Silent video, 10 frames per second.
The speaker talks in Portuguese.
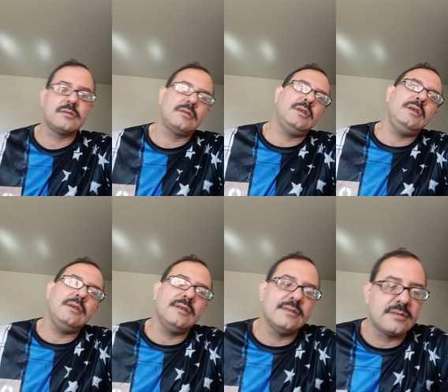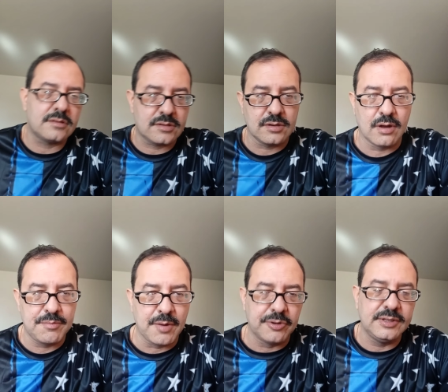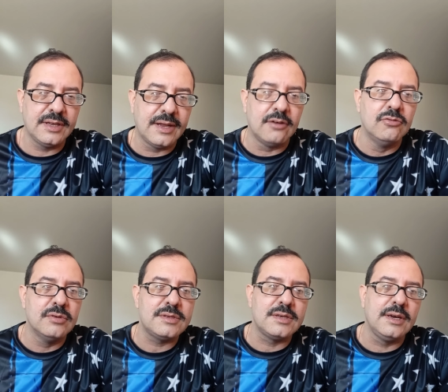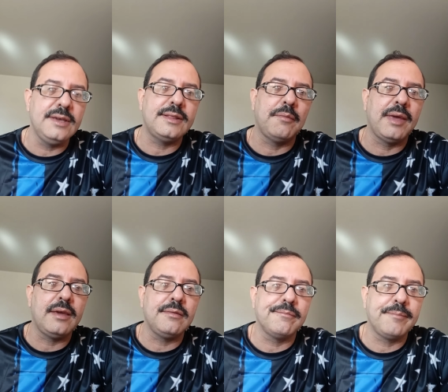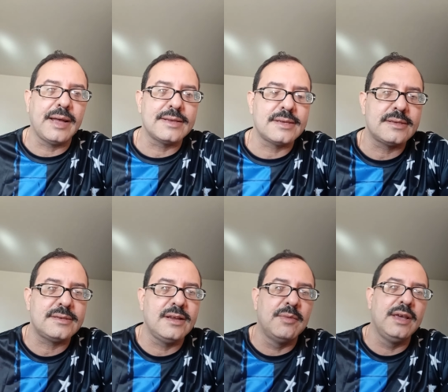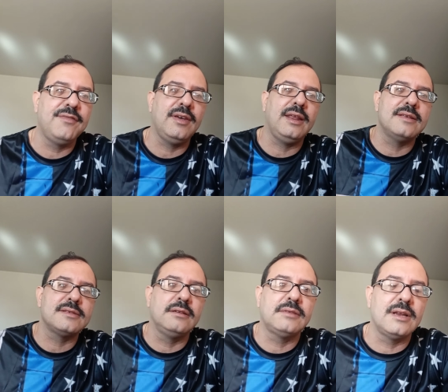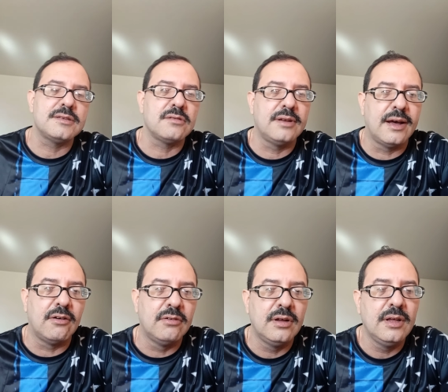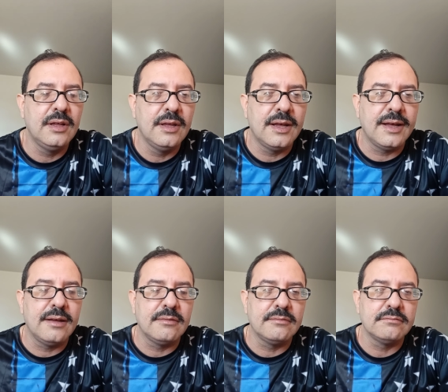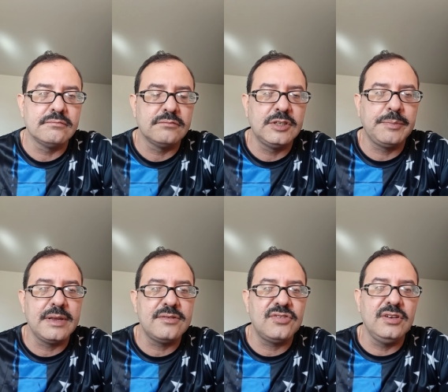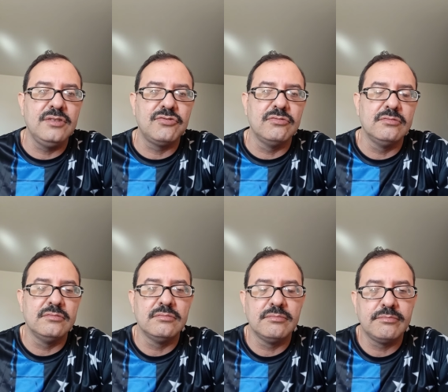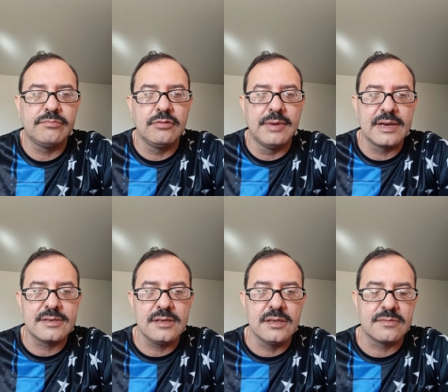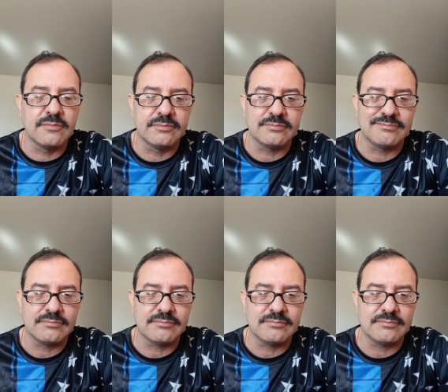que sobe ao poder na Rússia e também passa a ser uma referência internacional de prestígio para o marxismo.